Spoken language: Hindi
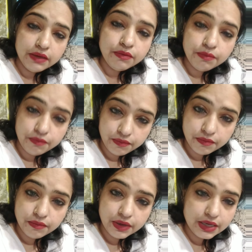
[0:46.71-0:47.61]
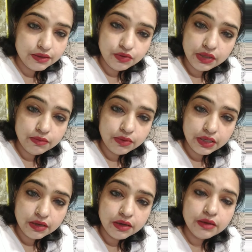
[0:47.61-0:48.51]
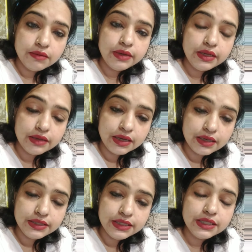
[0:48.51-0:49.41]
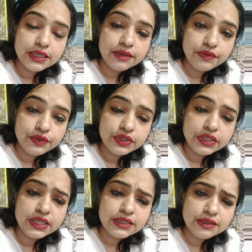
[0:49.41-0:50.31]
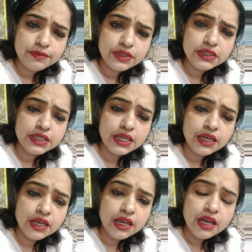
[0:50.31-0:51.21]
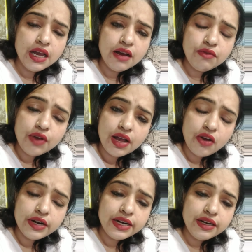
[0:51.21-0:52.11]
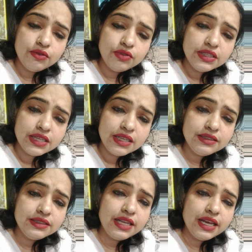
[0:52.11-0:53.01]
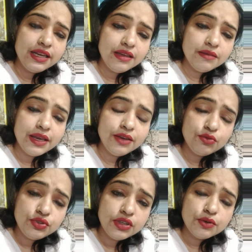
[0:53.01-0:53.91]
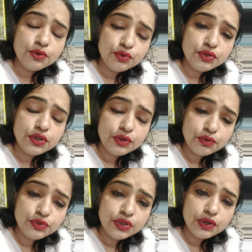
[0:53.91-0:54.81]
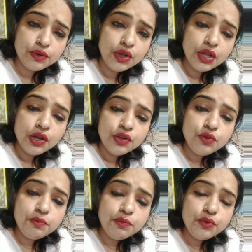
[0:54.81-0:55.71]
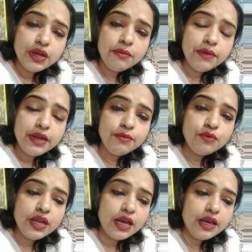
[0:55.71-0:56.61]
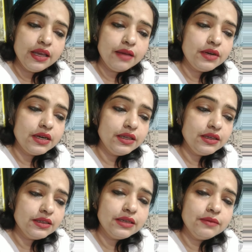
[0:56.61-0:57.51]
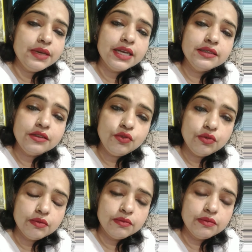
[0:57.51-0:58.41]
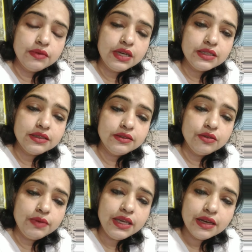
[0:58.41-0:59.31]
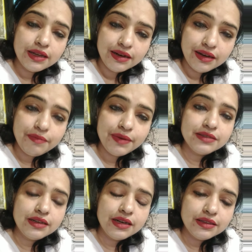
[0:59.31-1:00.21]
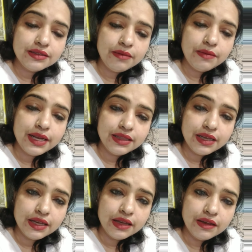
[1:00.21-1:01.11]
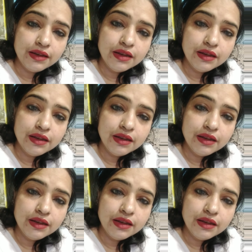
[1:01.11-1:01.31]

तो गलत तो नहीं बोले ना भाई हर चीज़ है फ्यूचर है सब चीज़ है अब वो ऑलरेडी दो तीन साल से चिल्ला ही रही है भाई कुछ करो कुछ करो कुछ करो तो पूरा ब्लेम उठा के आप लड़की के सर में कैसे तो कर सकते हो भाई घर का प्रेशर रहता सब रहता है